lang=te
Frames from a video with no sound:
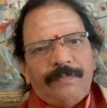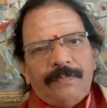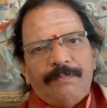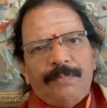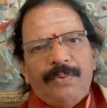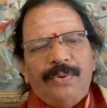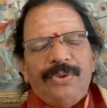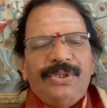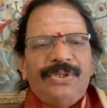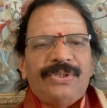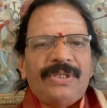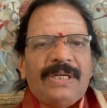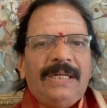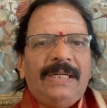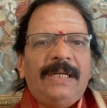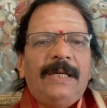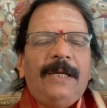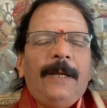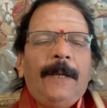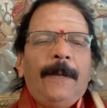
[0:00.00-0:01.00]
పూజించాలి
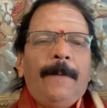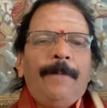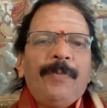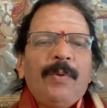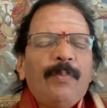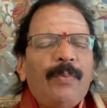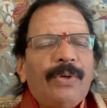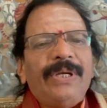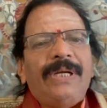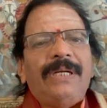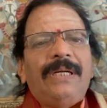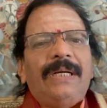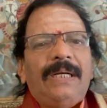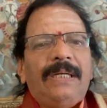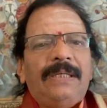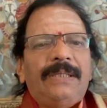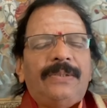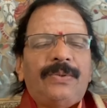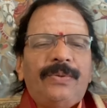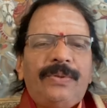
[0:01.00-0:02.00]
ముఖ్యంగా
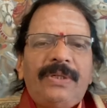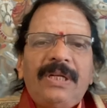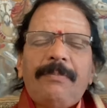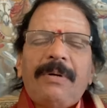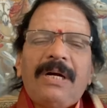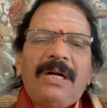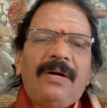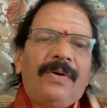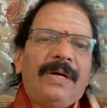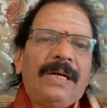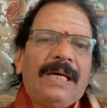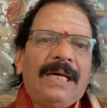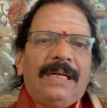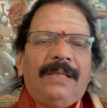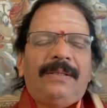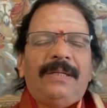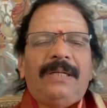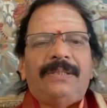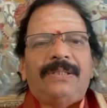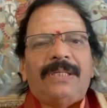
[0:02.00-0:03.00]
సూర్య భగవాన్
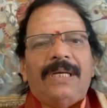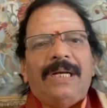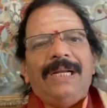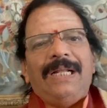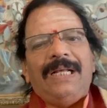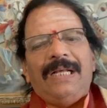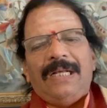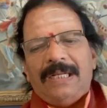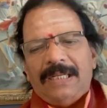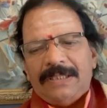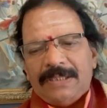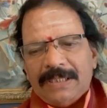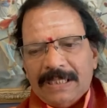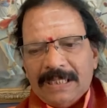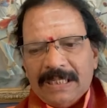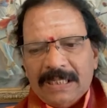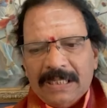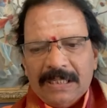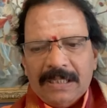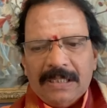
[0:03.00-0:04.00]
ఆరాధన చాలా చాలా
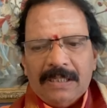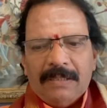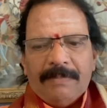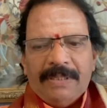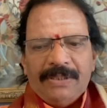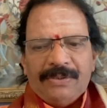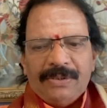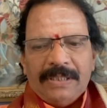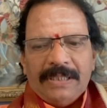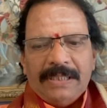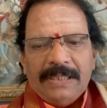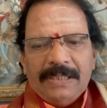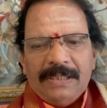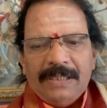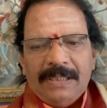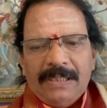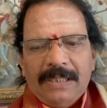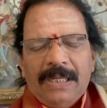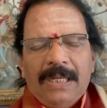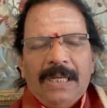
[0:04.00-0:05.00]
మంచిదండి అది
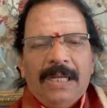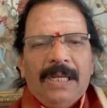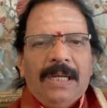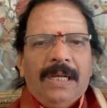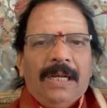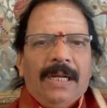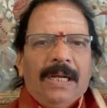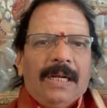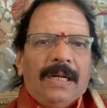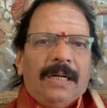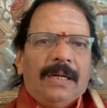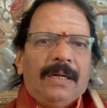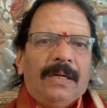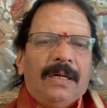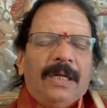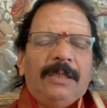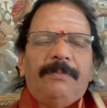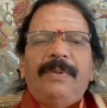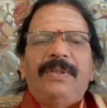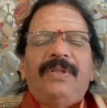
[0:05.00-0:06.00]

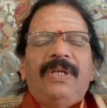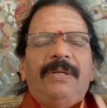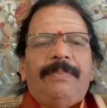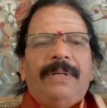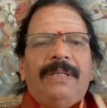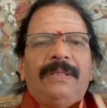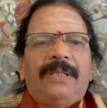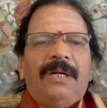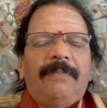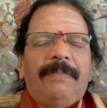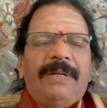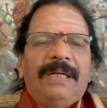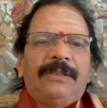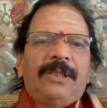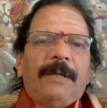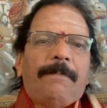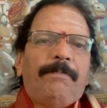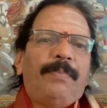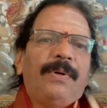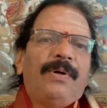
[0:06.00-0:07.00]
అద్భుతమైన ఫలితాలు మనకి
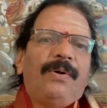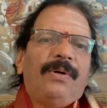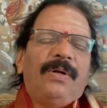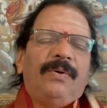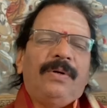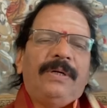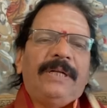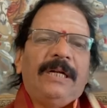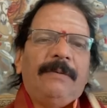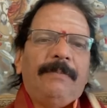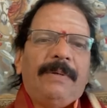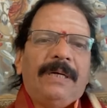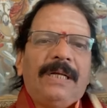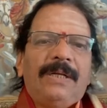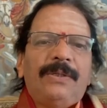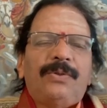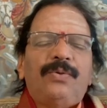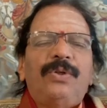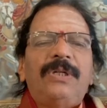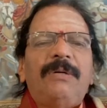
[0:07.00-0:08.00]
తప్పకుండా ఉంటాయి అనమాట
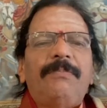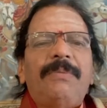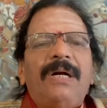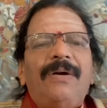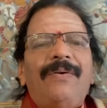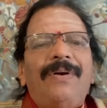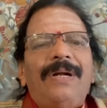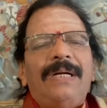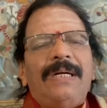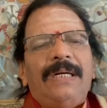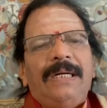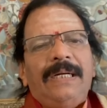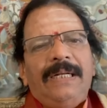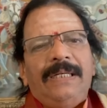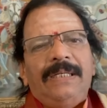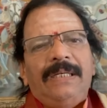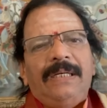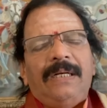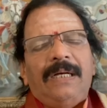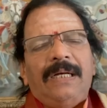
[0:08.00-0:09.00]
సూర్య భగవాన్ని
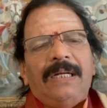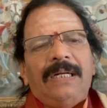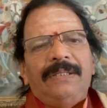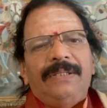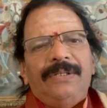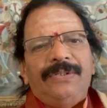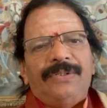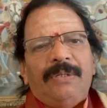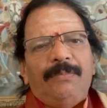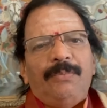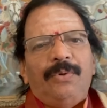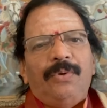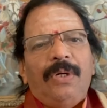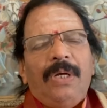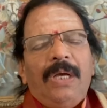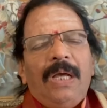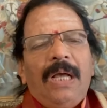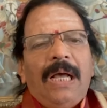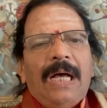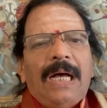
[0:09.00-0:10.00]
ఆరాధించడము
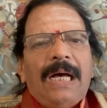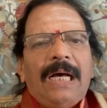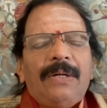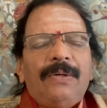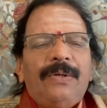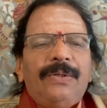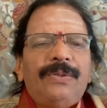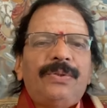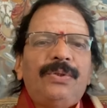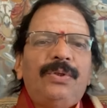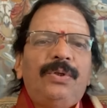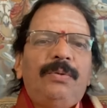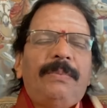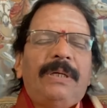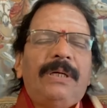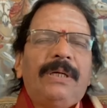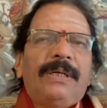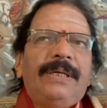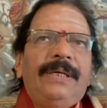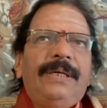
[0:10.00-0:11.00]
ఆ రోజు
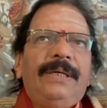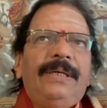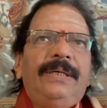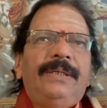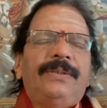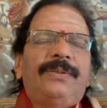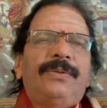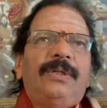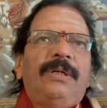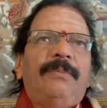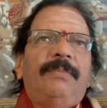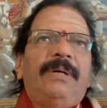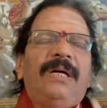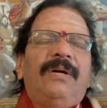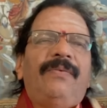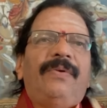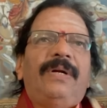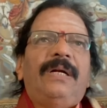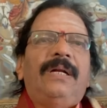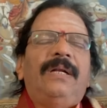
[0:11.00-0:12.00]
మనకి సూర్య
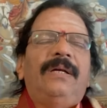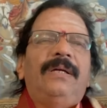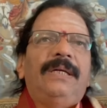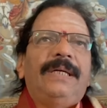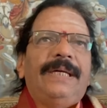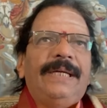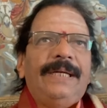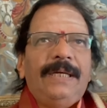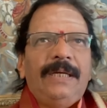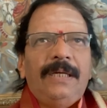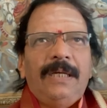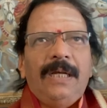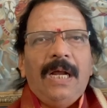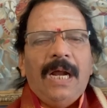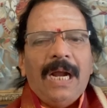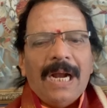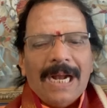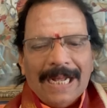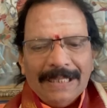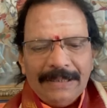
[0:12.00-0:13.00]
భగవానుకి
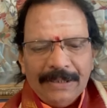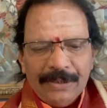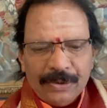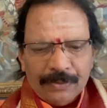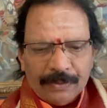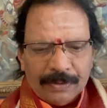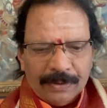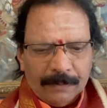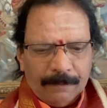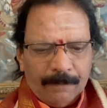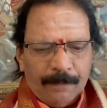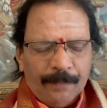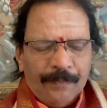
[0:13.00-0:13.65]
ఆదిత్య హృదయం